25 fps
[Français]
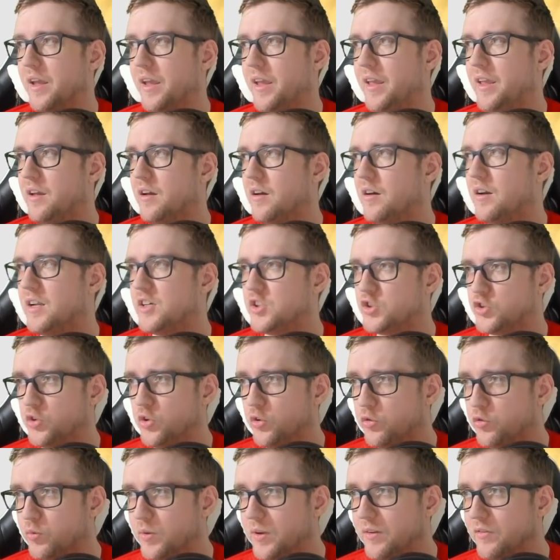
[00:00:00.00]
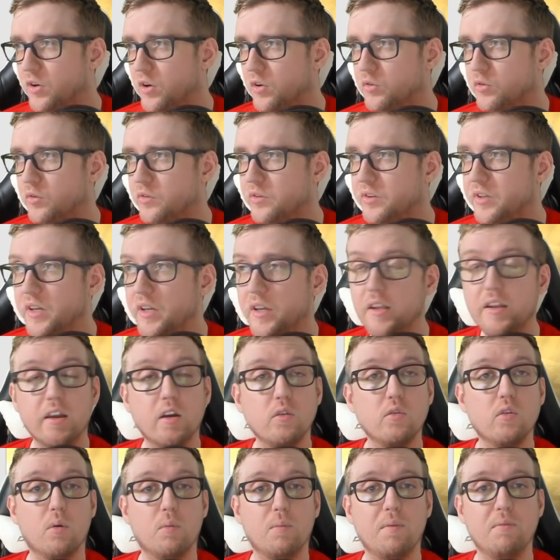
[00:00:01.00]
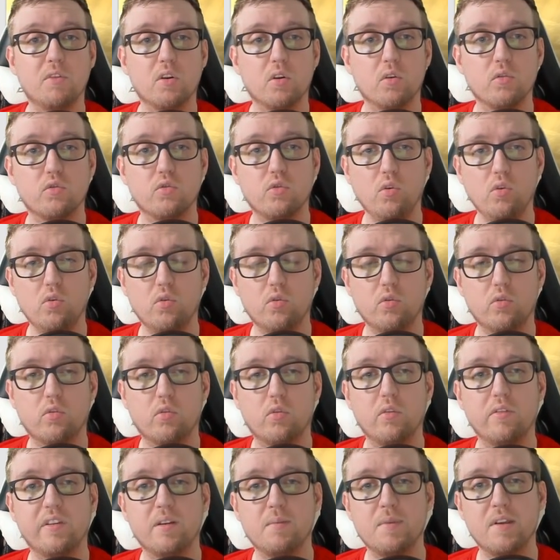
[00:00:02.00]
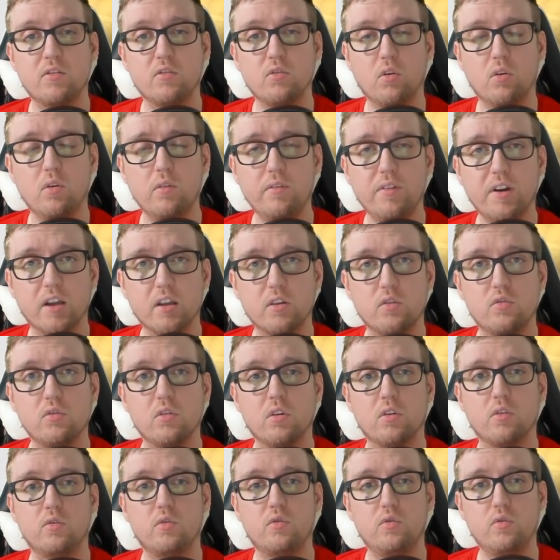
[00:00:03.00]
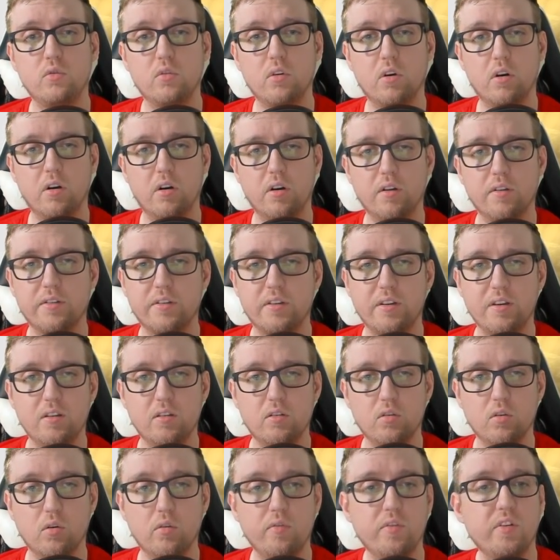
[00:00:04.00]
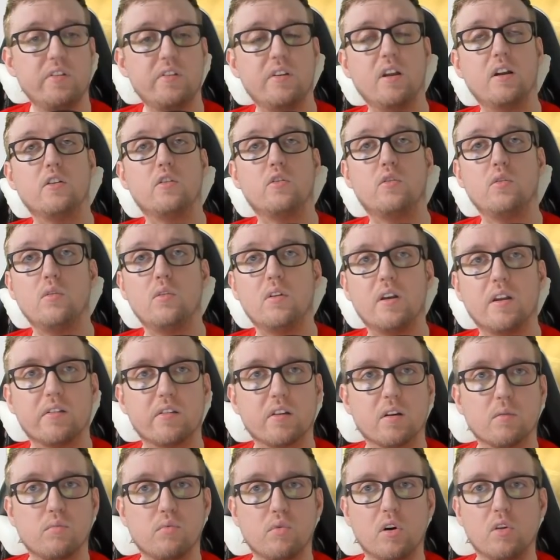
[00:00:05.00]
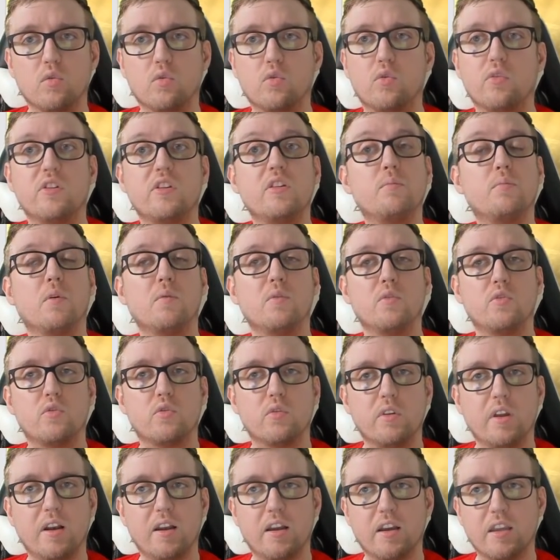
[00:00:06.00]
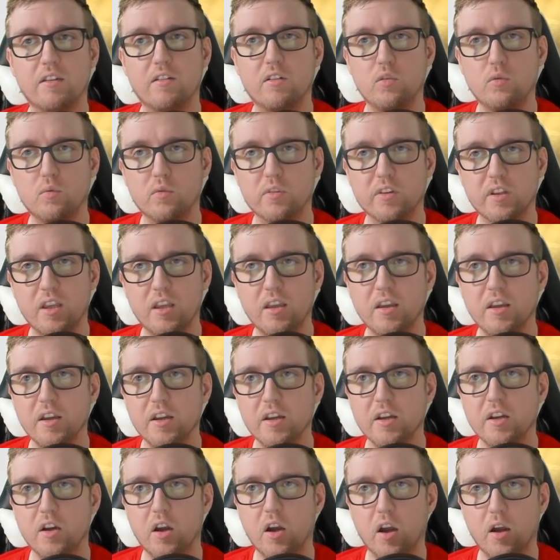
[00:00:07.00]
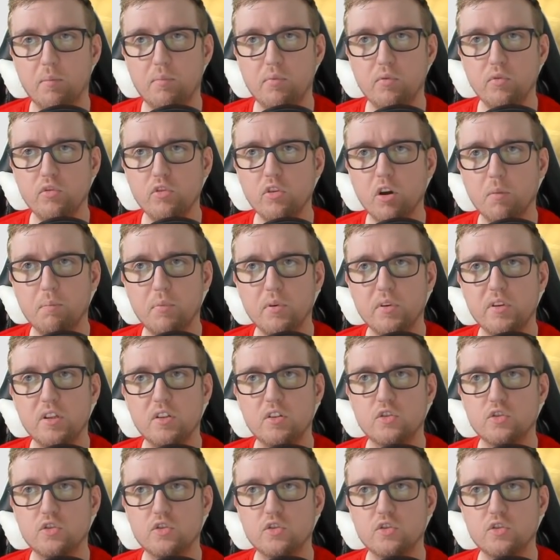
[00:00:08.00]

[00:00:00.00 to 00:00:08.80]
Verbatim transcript: Et euh, la chose suivante aussi qu'il y a eu en même temps sur le Roadstone c'est bien sûr l'ouverture du euh, site officiel de la 5.1, donc le site promotionnel hein, qui va nous montrer plusieurs petites